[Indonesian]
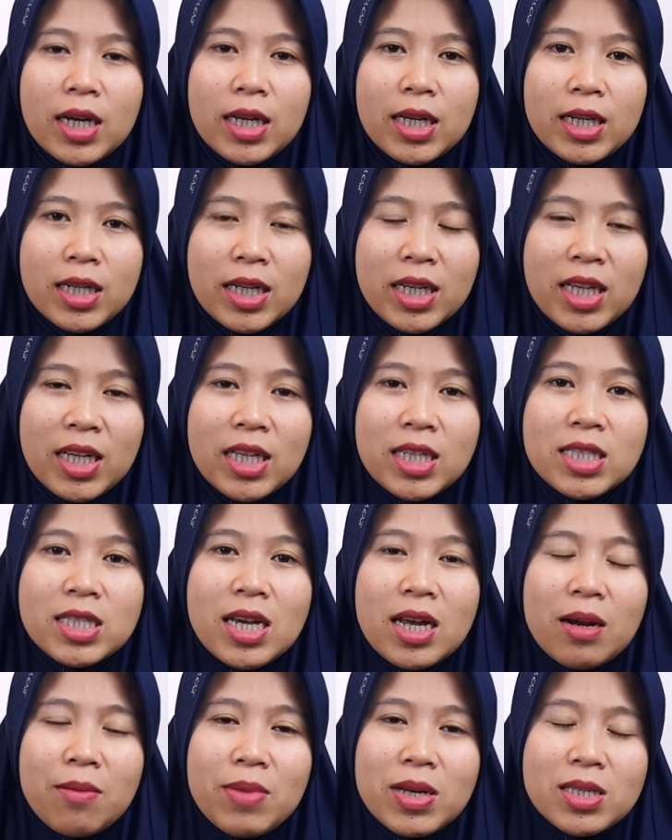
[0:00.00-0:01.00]
ini
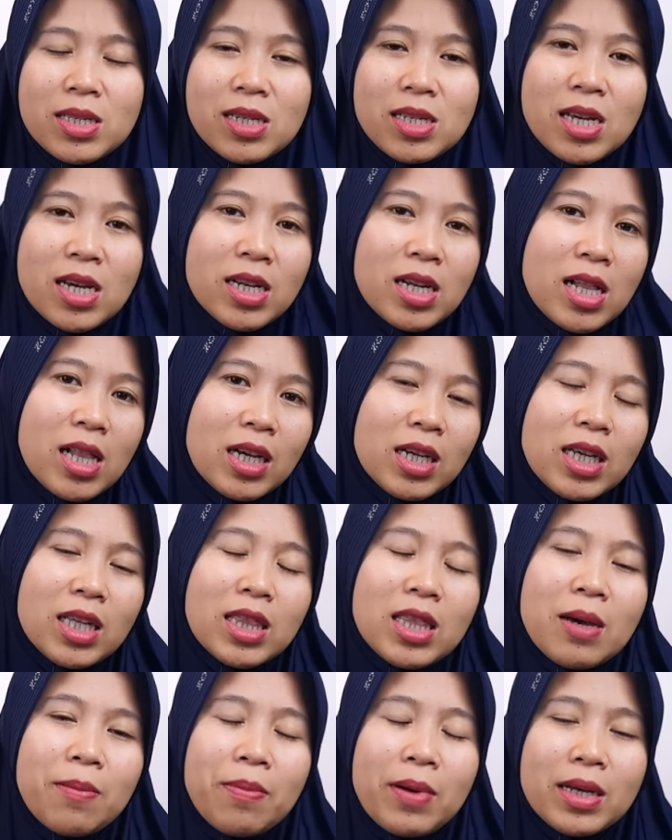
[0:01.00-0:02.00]
cara bacanya adalah
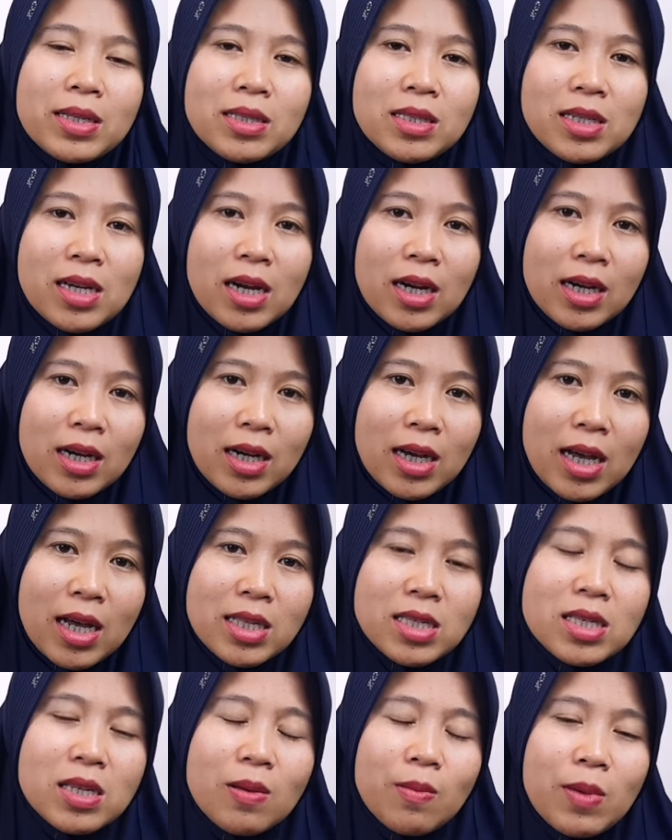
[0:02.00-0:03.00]
kita
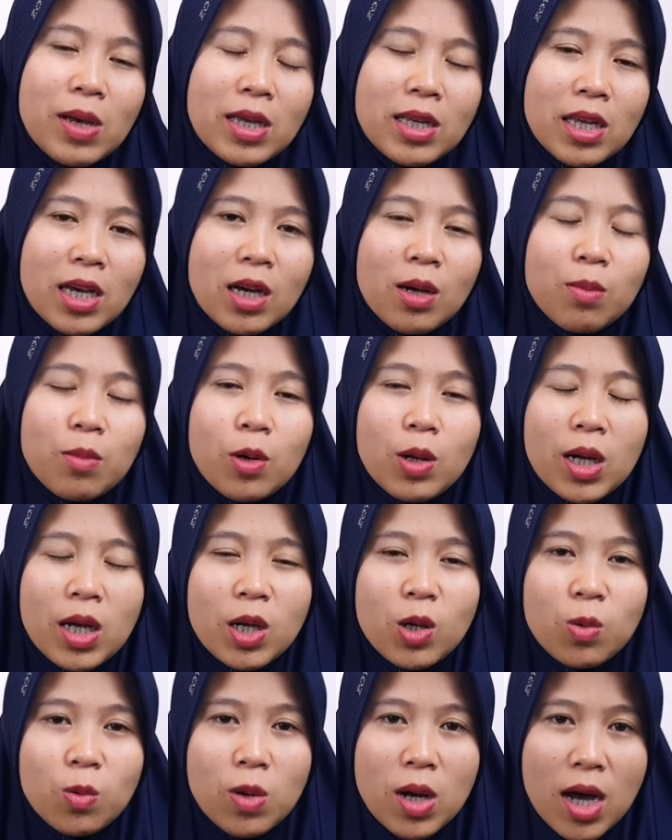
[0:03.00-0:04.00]
panjangkan sebanyak
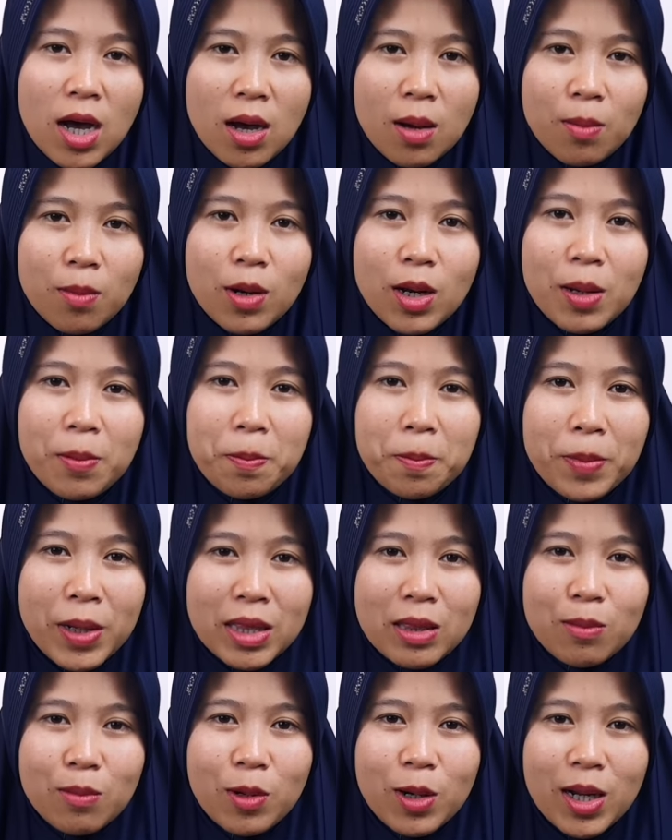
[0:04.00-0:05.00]
boleh dua boleh
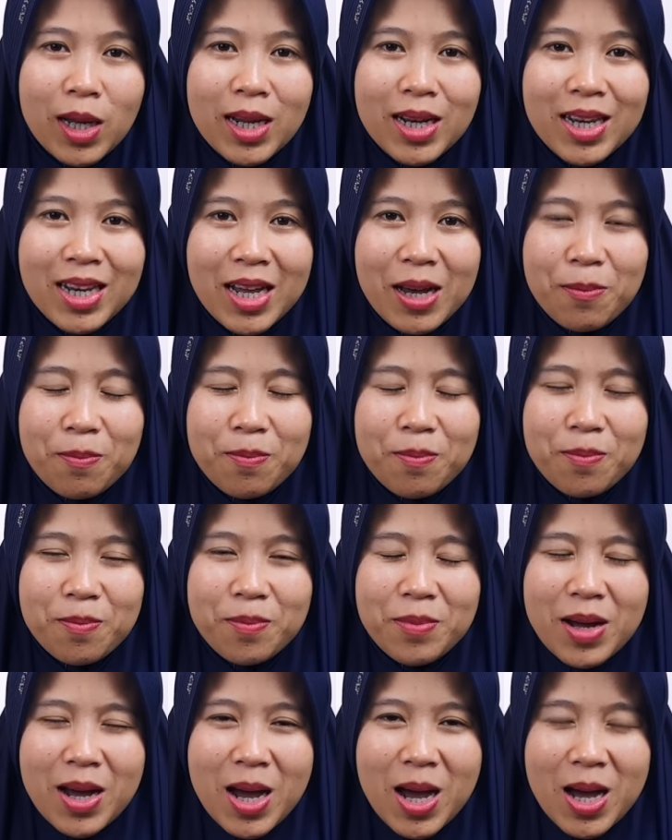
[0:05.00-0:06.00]
empat boleh enam
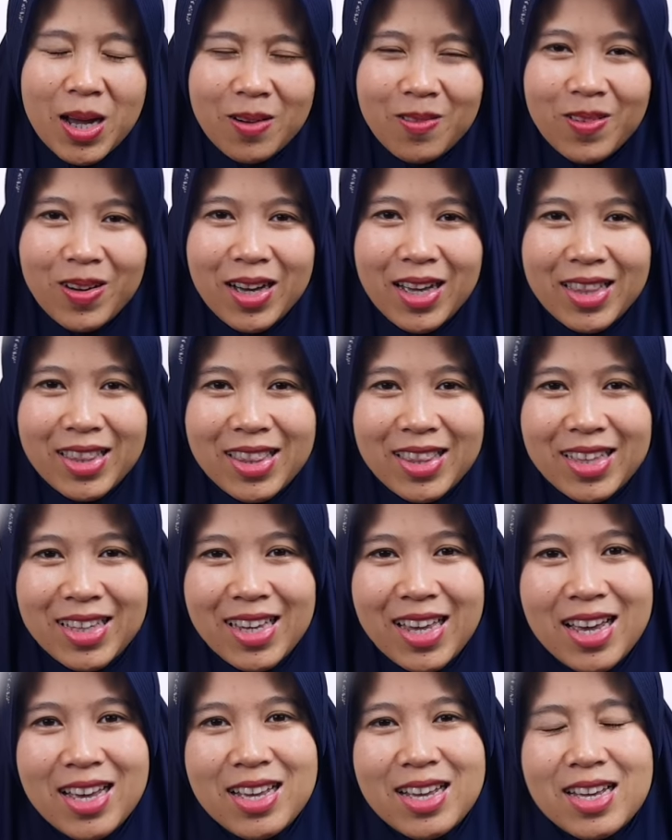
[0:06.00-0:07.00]
harokat
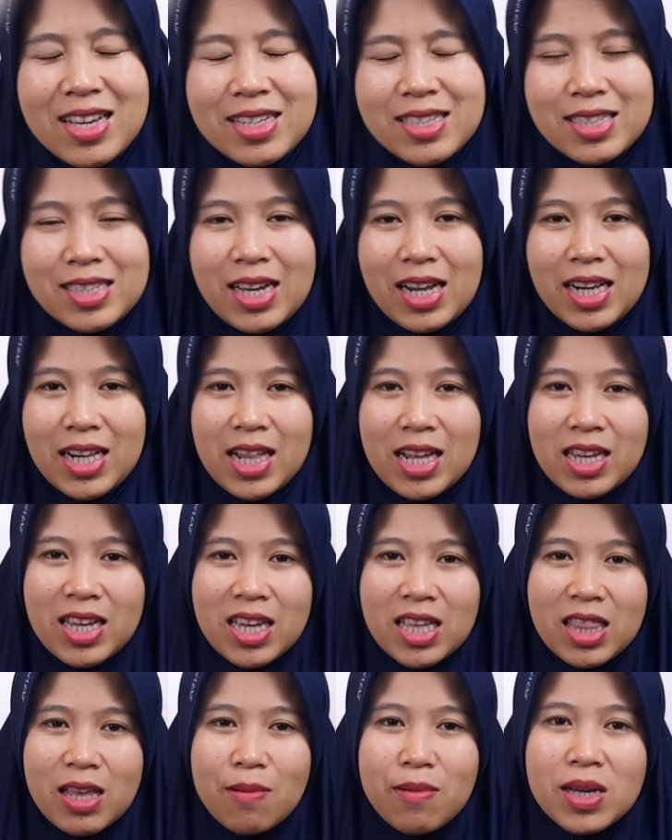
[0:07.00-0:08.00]
ya sekali lagi
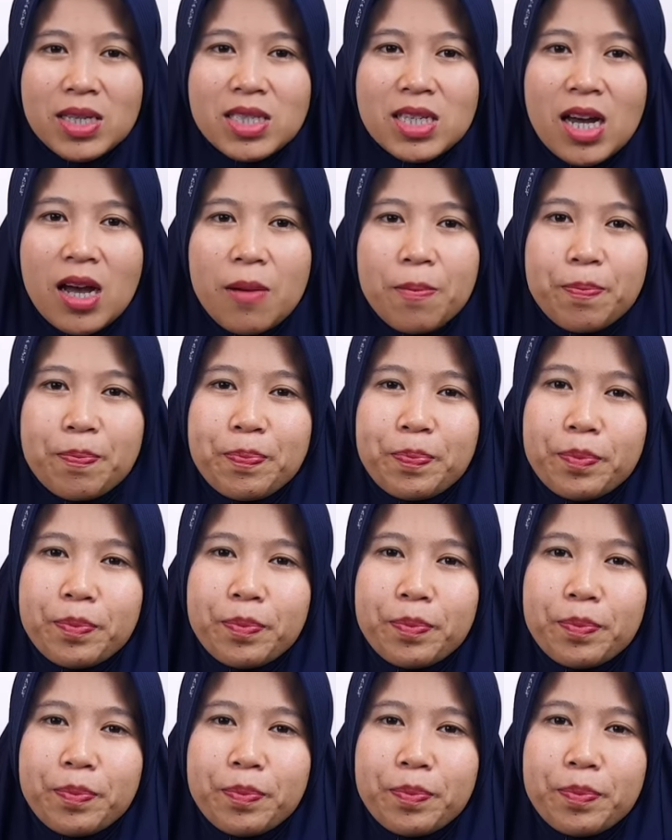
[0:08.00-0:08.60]
kita baca